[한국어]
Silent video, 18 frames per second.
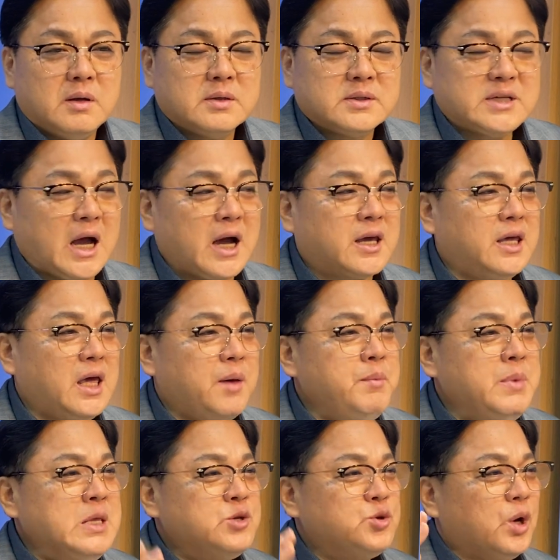자기의
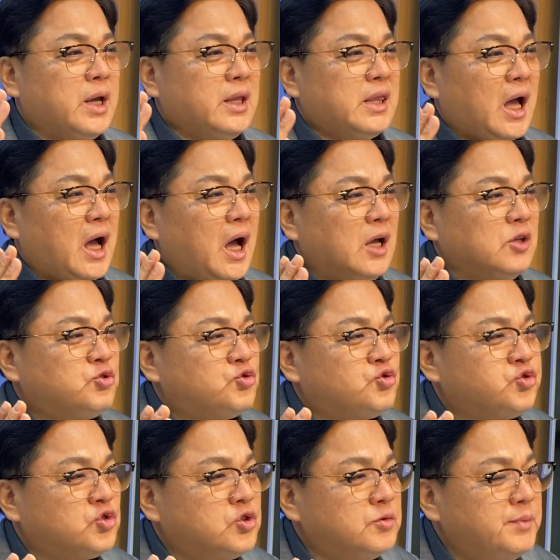민족이 다
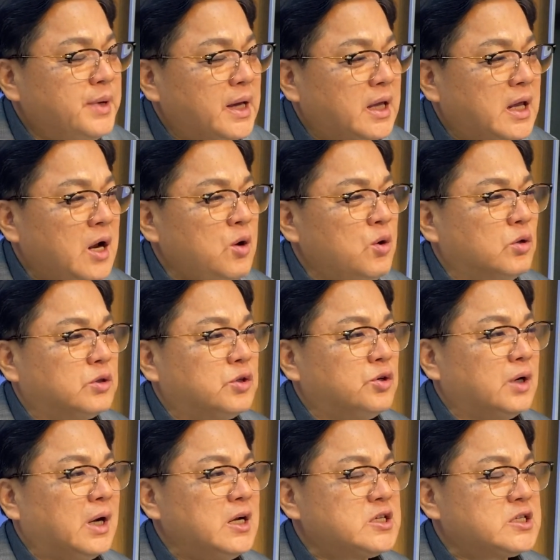죽음의 길로
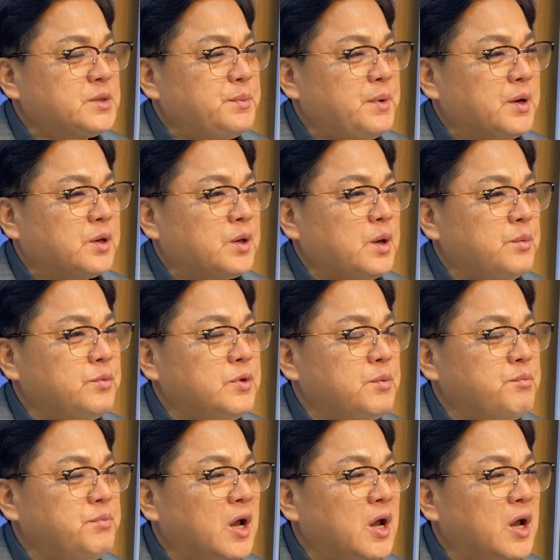들어갈 수밖에 없는,